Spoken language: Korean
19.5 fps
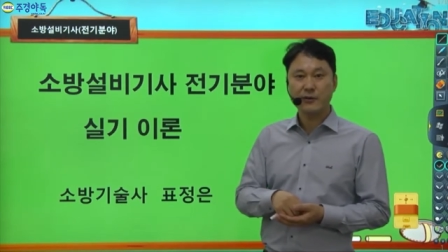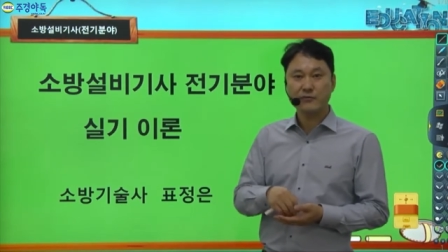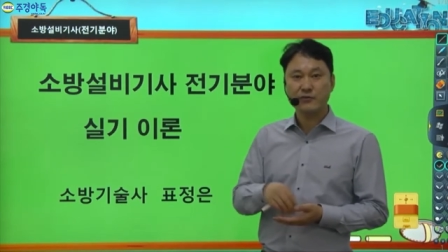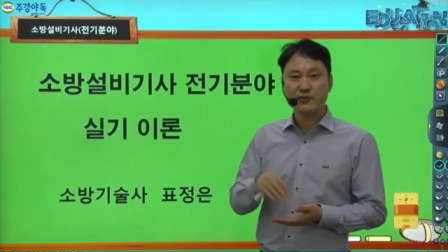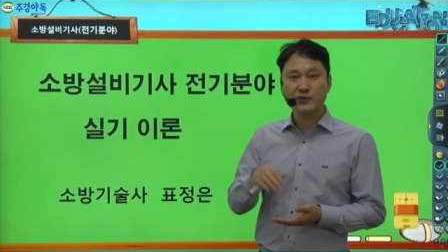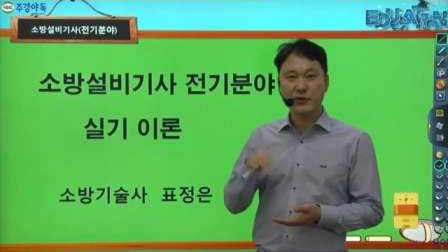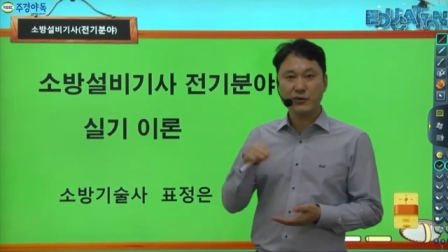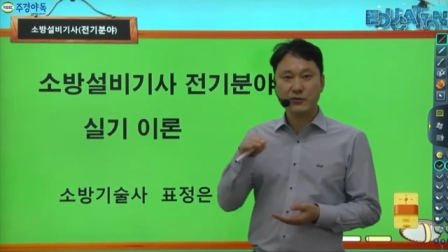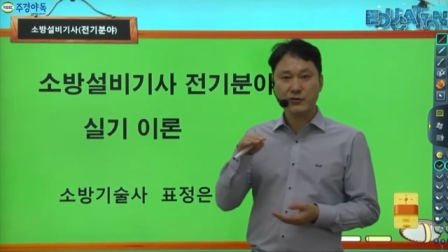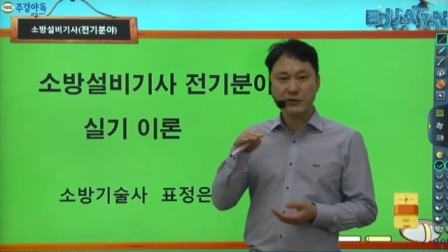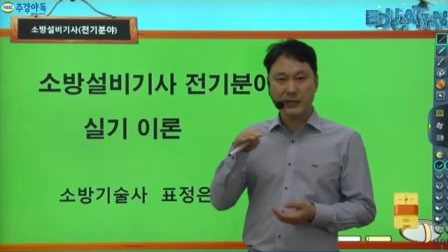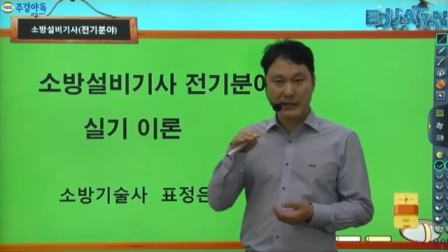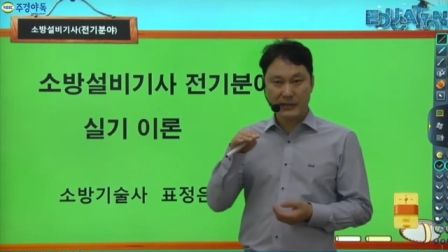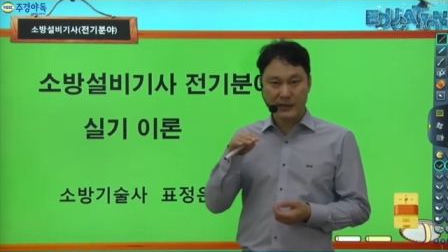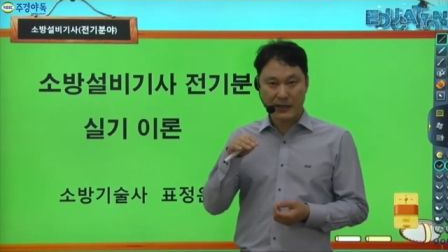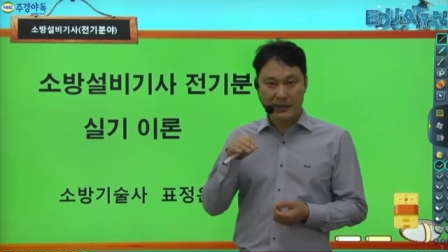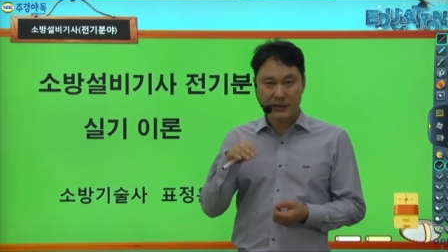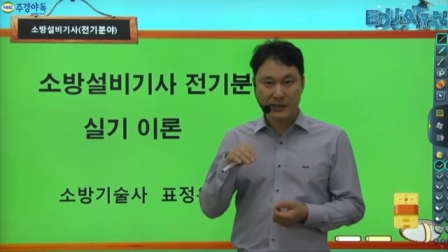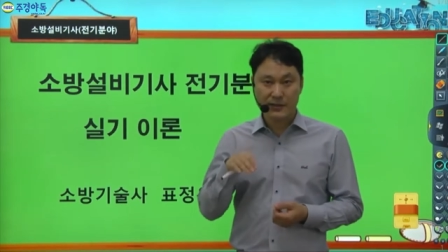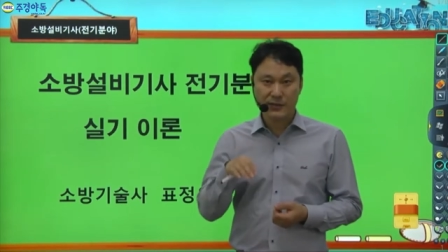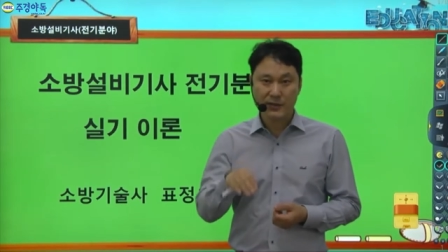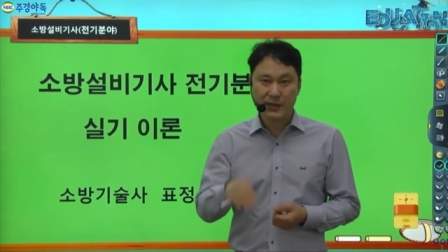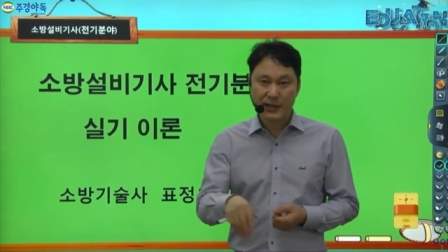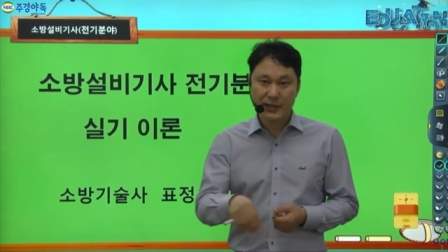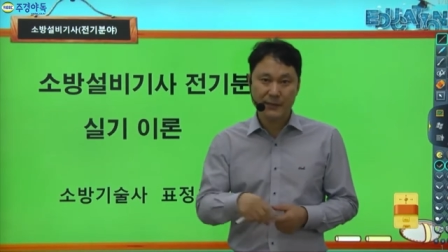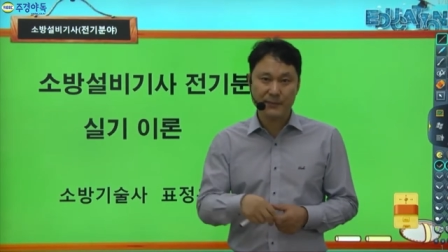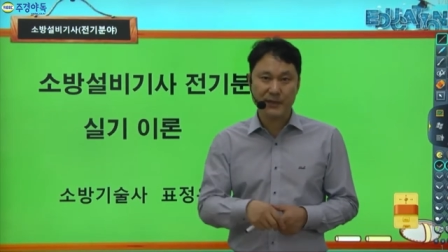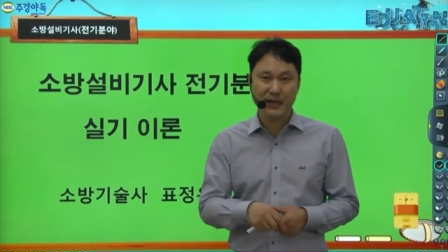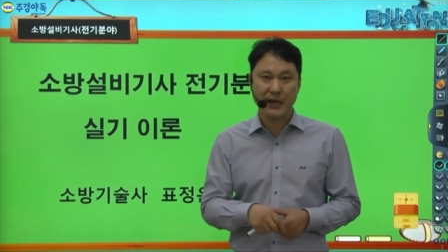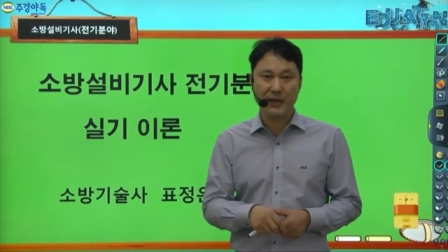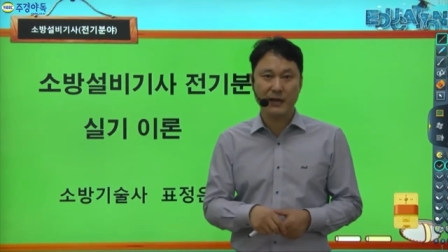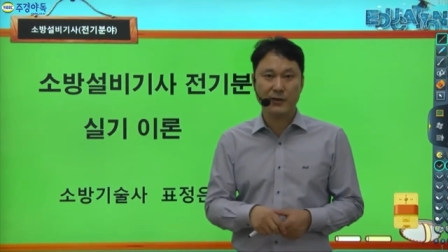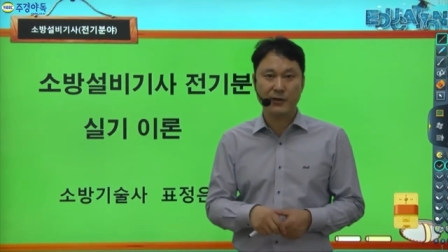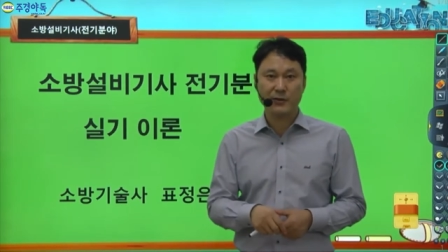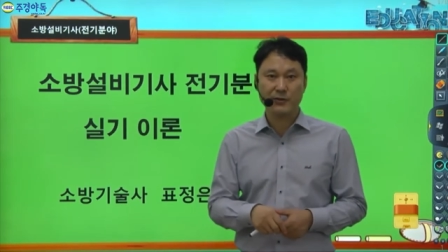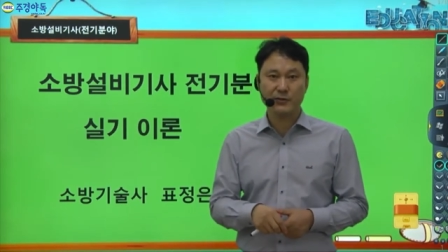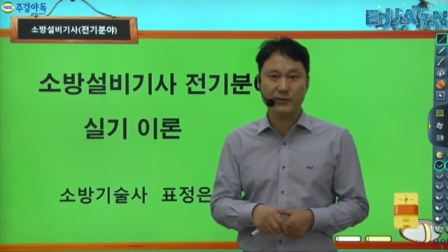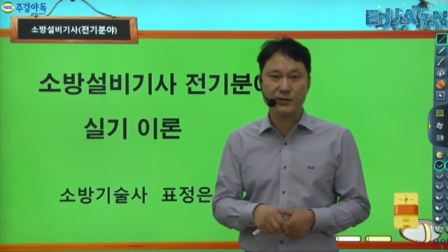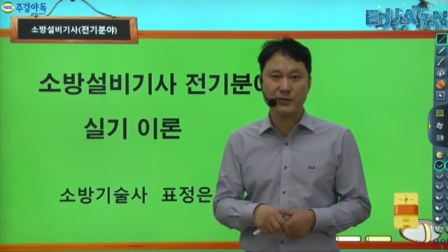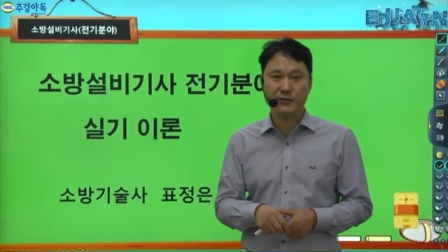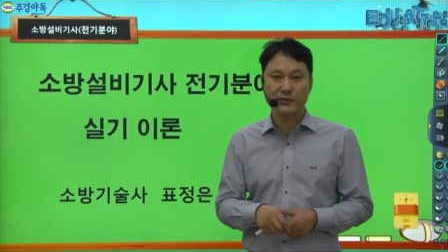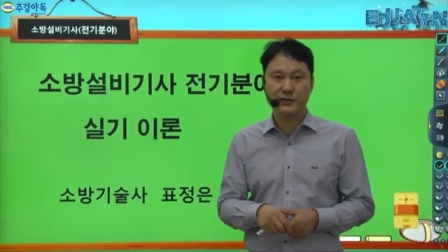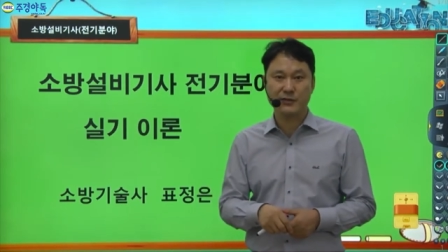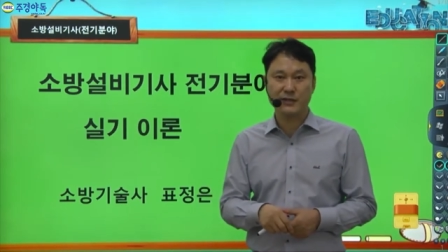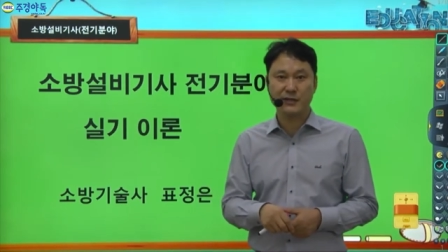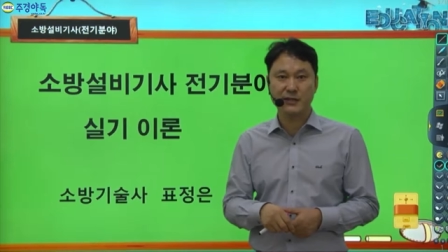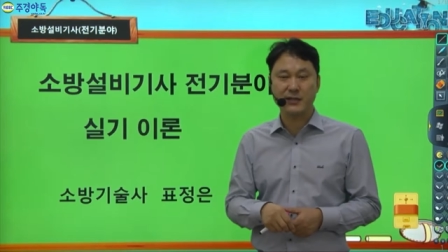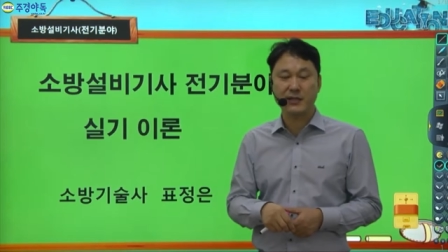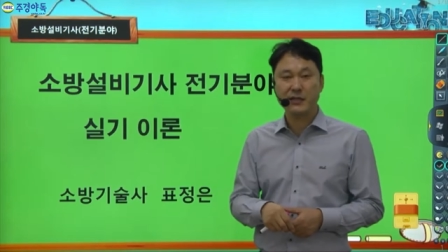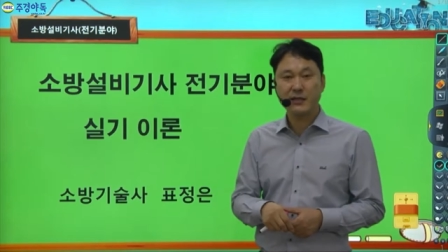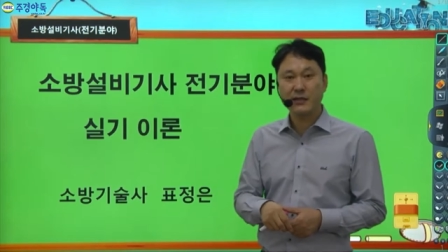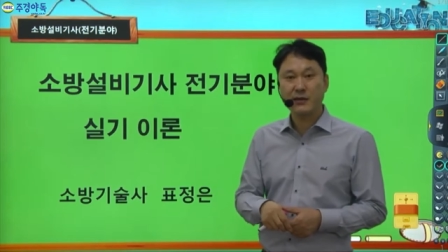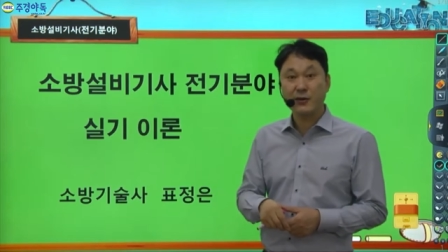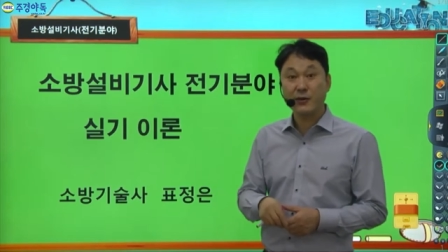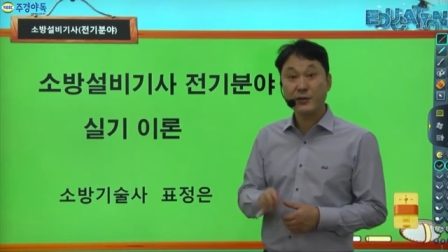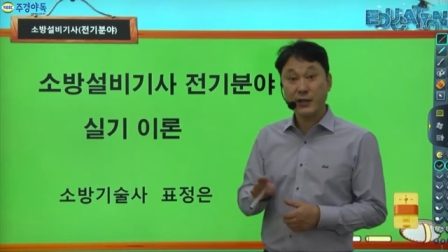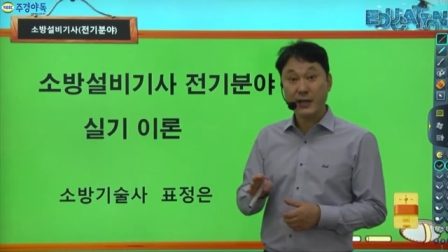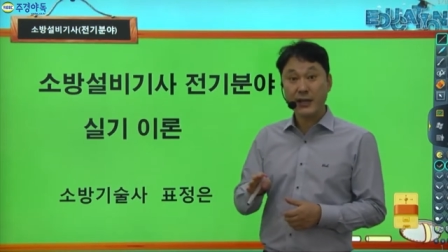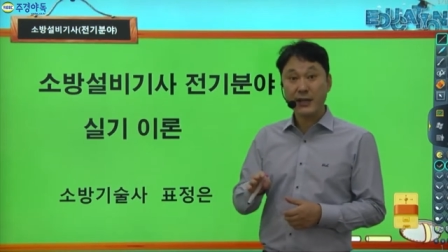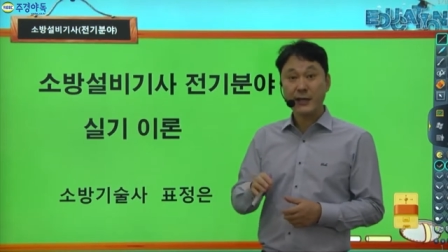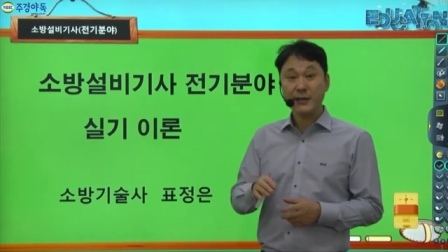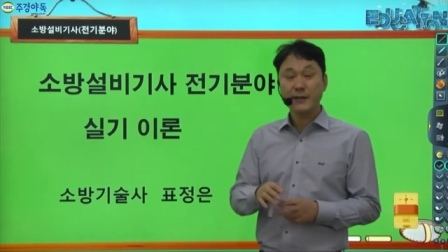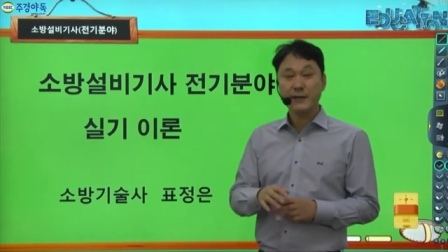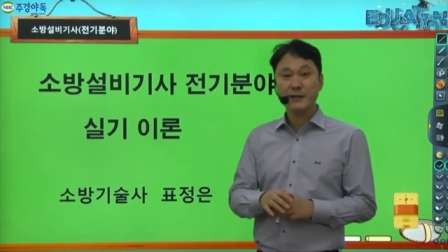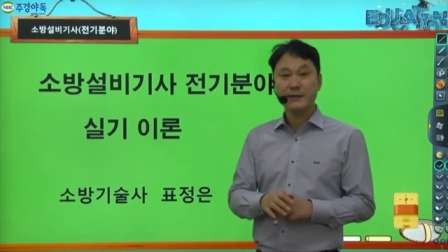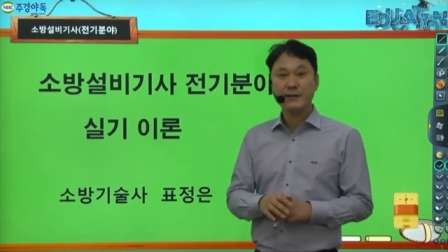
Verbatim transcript: 무조건 다섯 가지를 써야 됩니다. 어떤 식으로든지. 어떻게?